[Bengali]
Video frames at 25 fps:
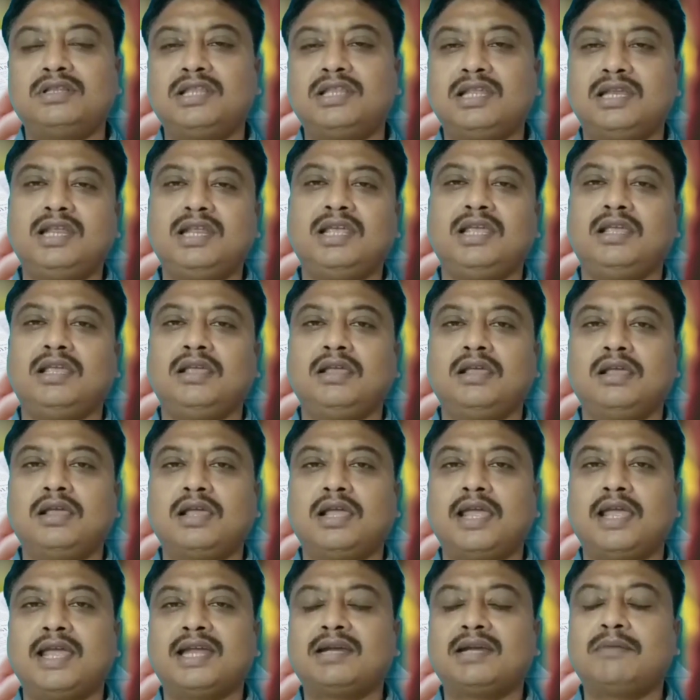তিনি
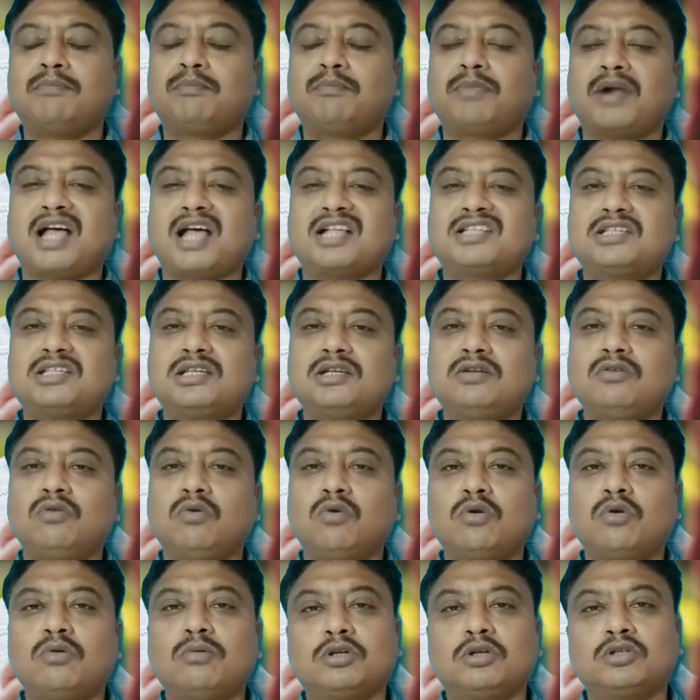একটি প্রাচীন
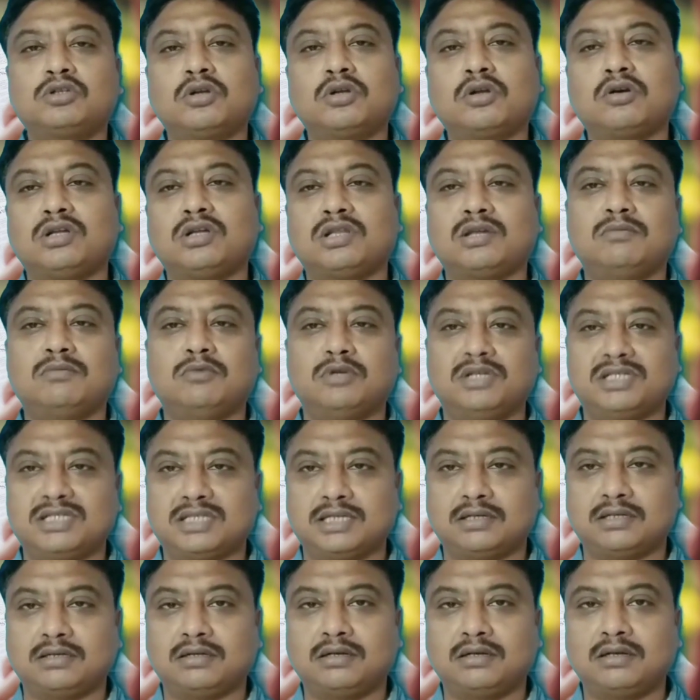অনুবর্তনের কথা
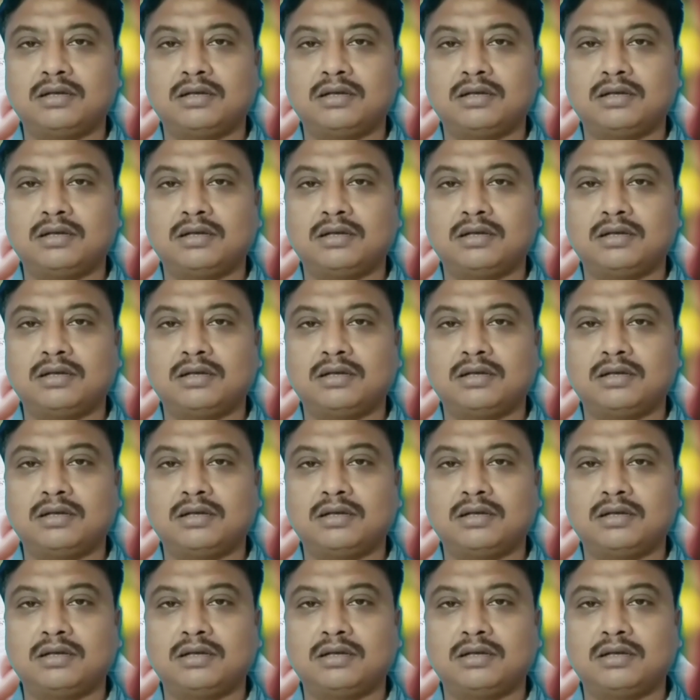বলেছেন